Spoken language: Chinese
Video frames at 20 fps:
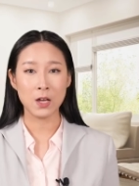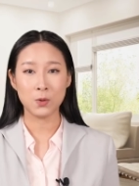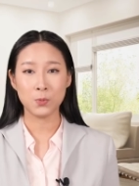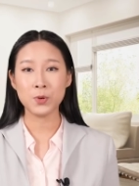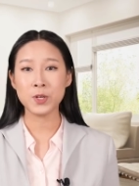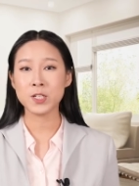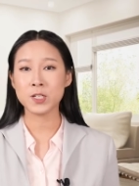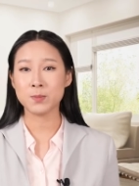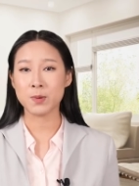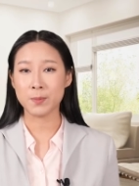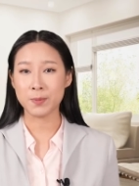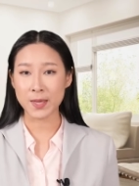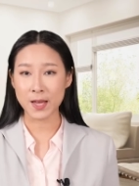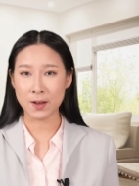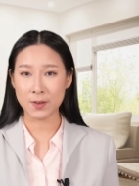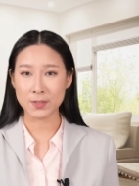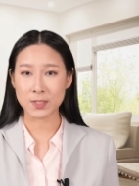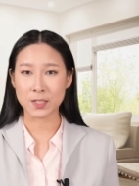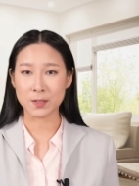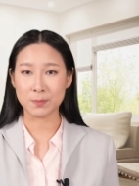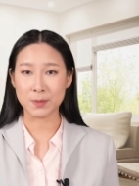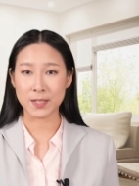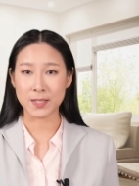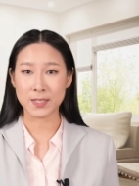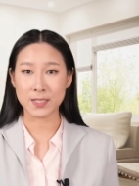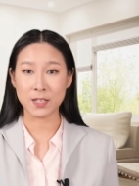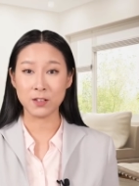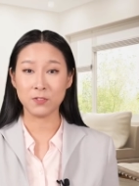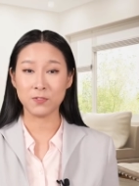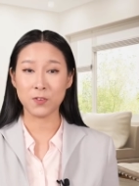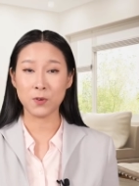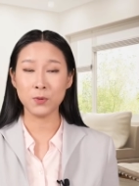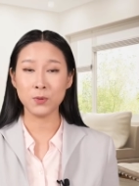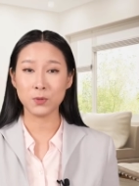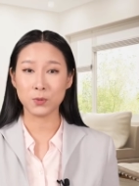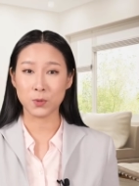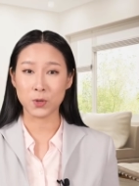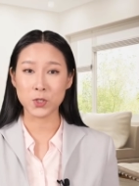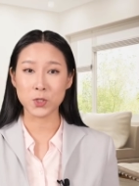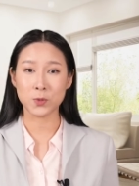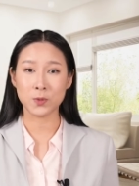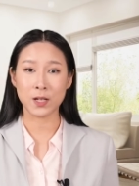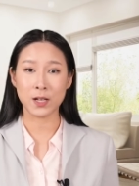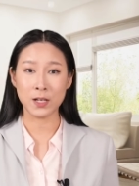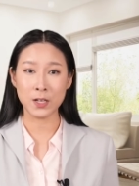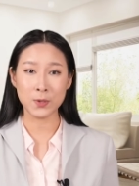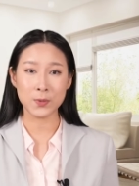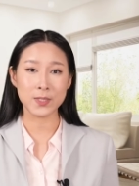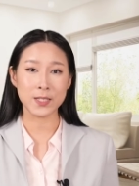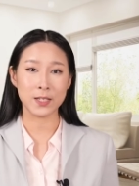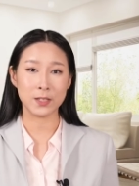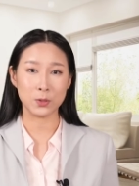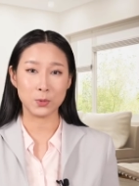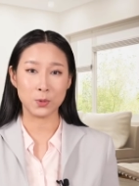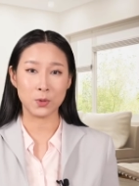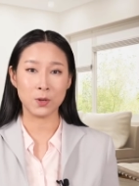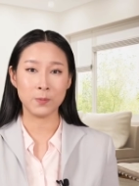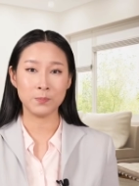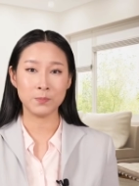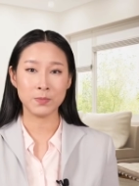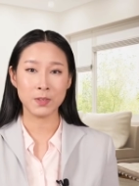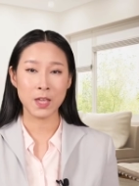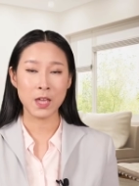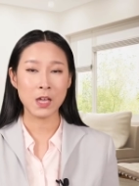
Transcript: 为什么票子比信封多出了六千多？